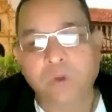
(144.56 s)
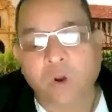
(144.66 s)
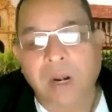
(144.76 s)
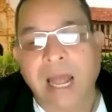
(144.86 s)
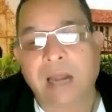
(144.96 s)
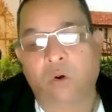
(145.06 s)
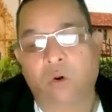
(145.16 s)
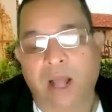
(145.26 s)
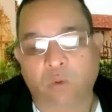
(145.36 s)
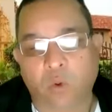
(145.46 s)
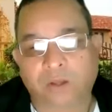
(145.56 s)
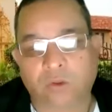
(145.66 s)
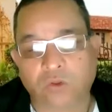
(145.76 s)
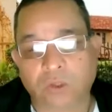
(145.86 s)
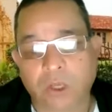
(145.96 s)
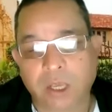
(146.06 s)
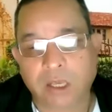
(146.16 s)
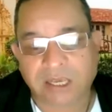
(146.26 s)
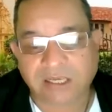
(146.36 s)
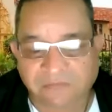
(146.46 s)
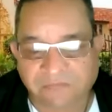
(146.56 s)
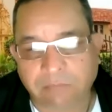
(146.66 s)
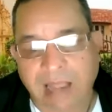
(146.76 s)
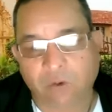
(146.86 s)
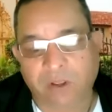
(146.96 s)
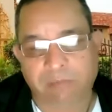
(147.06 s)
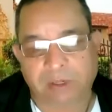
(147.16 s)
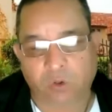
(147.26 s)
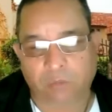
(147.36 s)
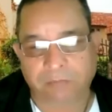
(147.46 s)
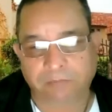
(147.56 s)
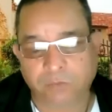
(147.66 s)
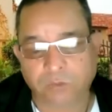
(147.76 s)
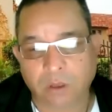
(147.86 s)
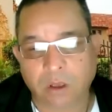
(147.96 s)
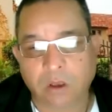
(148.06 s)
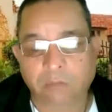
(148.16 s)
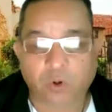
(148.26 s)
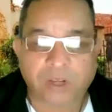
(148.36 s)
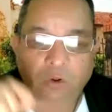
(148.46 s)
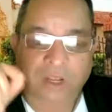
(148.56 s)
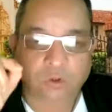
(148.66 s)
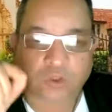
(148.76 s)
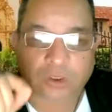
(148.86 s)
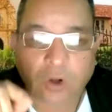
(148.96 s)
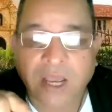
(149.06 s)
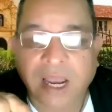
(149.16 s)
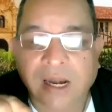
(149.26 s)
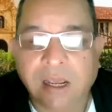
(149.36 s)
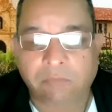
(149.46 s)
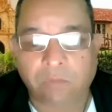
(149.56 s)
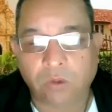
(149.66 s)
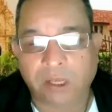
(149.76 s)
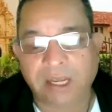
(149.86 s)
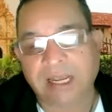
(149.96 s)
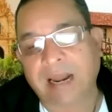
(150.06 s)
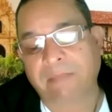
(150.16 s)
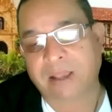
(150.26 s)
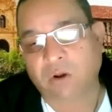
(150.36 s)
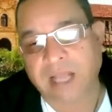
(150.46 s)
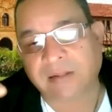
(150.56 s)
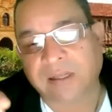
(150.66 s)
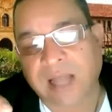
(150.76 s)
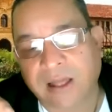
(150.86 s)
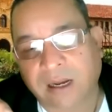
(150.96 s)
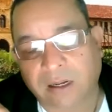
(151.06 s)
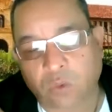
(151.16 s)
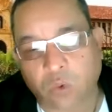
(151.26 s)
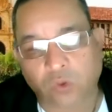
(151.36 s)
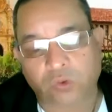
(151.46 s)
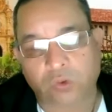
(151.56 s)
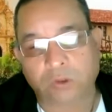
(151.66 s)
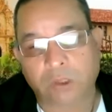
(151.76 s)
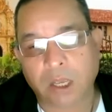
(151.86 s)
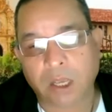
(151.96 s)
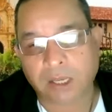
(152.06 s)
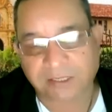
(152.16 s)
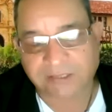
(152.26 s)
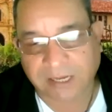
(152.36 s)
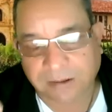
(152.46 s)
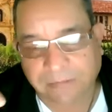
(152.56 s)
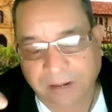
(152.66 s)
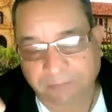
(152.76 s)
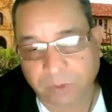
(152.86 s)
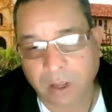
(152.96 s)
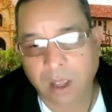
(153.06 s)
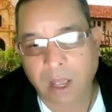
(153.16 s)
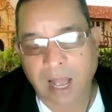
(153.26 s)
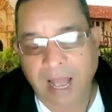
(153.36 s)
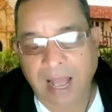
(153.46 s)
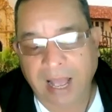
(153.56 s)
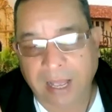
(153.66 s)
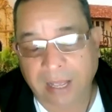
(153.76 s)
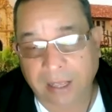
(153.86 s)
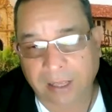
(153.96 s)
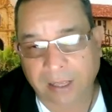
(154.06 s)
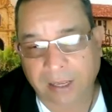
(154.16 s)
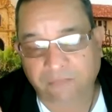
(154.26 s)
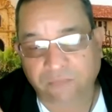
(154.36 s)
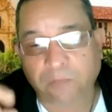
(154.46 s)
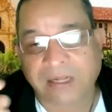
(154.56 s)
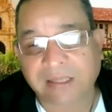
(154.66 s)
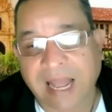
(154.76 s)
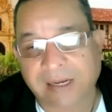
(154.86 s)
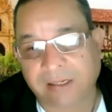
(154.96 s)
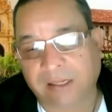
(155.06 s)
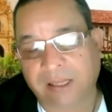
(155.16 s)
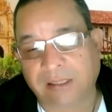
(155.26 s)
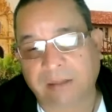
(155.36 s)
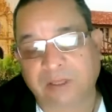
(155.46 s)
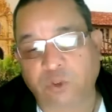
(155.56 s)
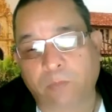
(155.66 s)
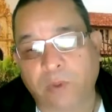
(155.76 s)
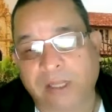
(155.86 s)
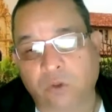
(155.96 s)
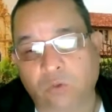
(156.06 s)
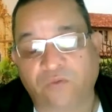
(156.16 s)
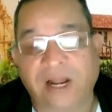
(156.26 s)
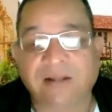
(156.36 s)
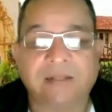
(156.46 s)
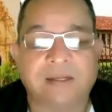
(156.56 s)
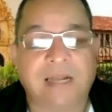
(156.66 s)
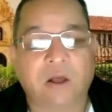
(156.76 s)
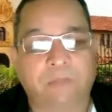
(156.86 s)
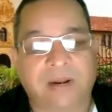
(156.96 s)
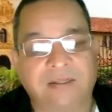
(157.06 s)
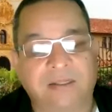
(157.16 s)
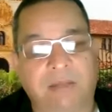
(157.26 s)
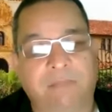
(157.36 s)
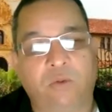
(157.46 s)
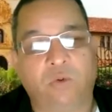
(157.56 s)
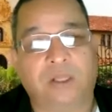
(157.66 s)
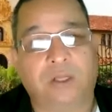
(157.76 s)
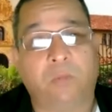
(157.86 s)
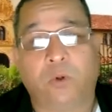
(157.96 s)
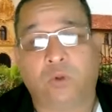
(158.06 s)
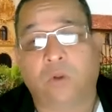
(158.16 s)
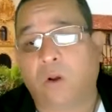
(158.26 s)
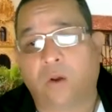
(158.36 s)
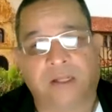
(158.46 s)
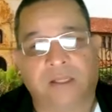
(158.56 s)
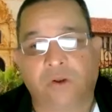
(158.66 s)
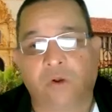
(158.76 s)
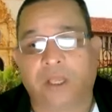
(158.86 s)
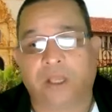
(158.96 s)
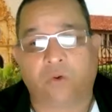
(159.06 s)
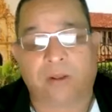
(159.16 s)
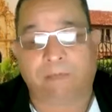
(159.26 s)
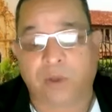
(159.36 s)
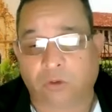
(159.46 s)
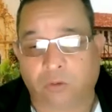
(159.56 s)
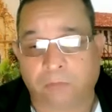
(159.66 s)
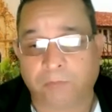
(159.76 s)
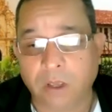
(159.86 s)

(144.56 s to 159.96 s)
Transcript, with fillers: viola los acuerdos que se firmaron internamente. Porque lo que nosotros queríamos es que la mayor cantidad de recursos que se iban a eh, fomentar en este presupuesto fueran destinados para el sistema educativo por todo lo anterior que yo les he puesto.